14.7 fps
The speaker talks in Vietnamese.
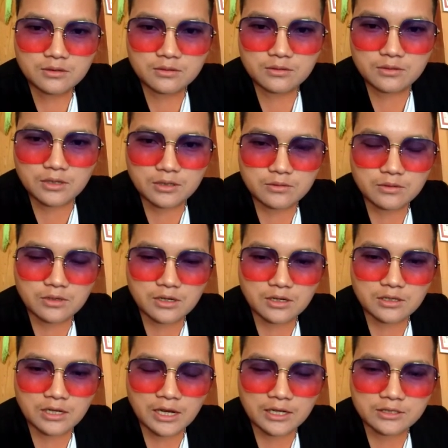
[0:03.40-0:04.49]
nó nó cứ
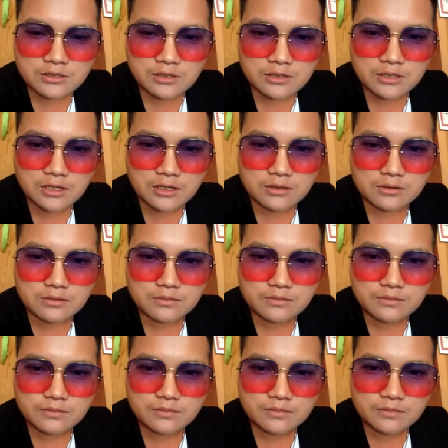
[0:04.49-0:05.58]
lo hai son đời
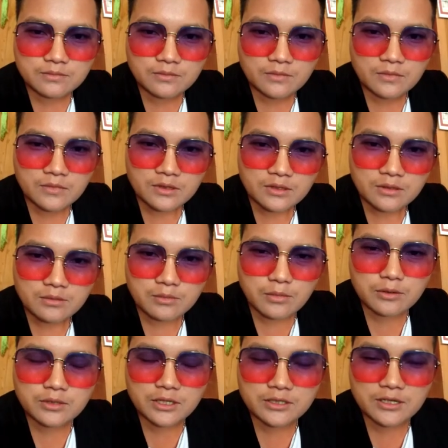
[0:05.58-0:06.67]

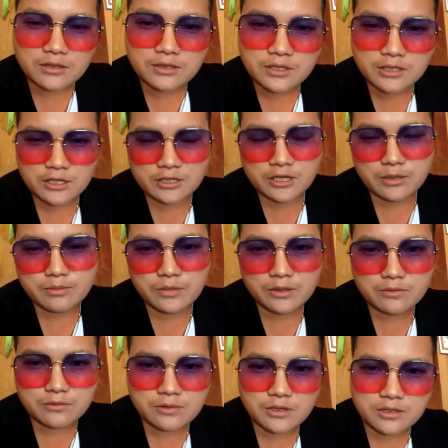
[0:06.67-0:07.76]
mong tết chờ tết tết chờ
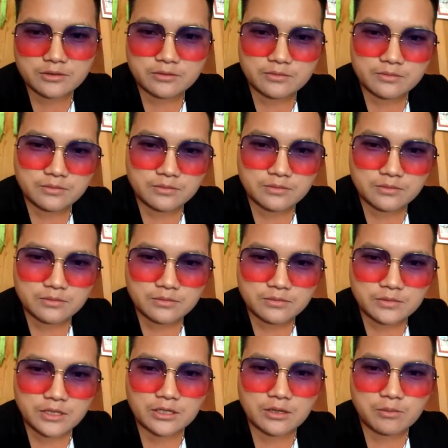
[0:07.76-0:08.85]
mong nguồn
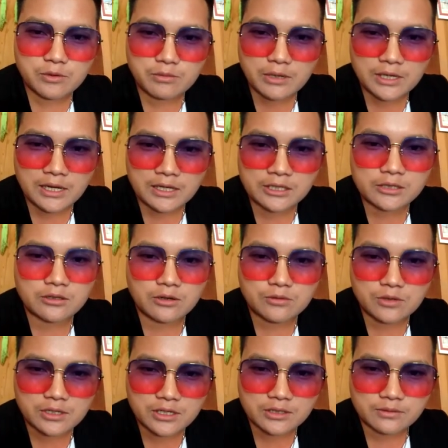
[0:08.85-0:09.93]
này cho mong mẹ cả tao
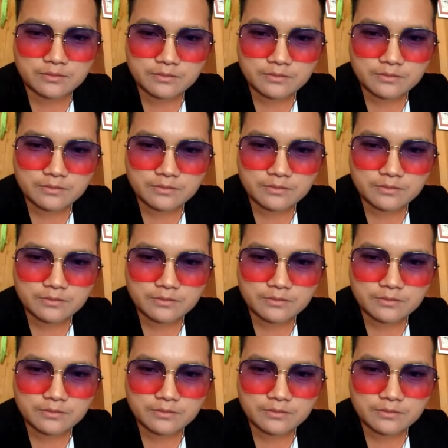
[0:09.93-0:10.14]
tàu này